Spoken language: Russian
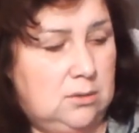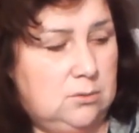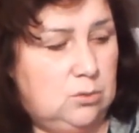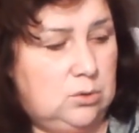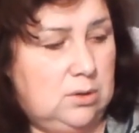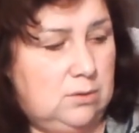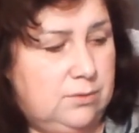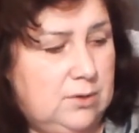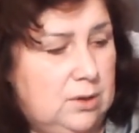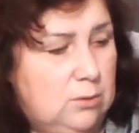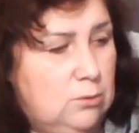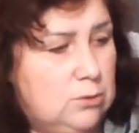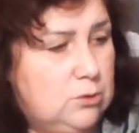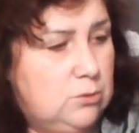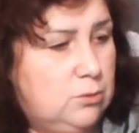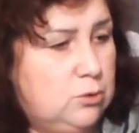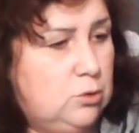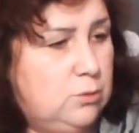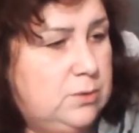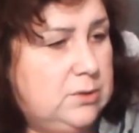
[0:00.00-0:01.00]
Но ну, там в
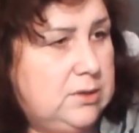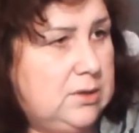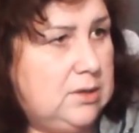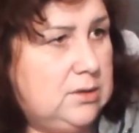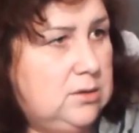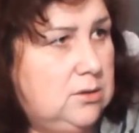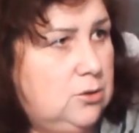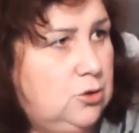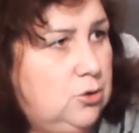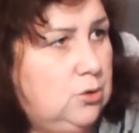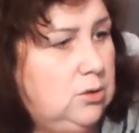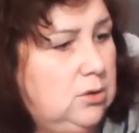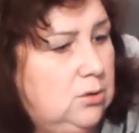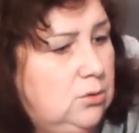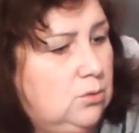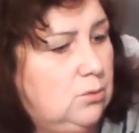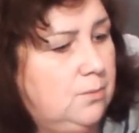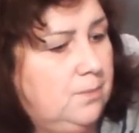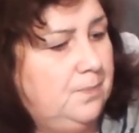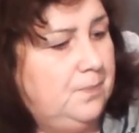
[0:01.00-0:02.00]
кокосовом субстрате ничего
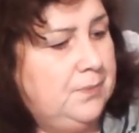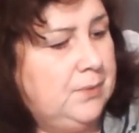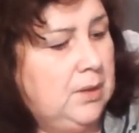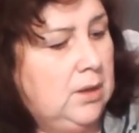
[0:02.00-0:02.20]
нету.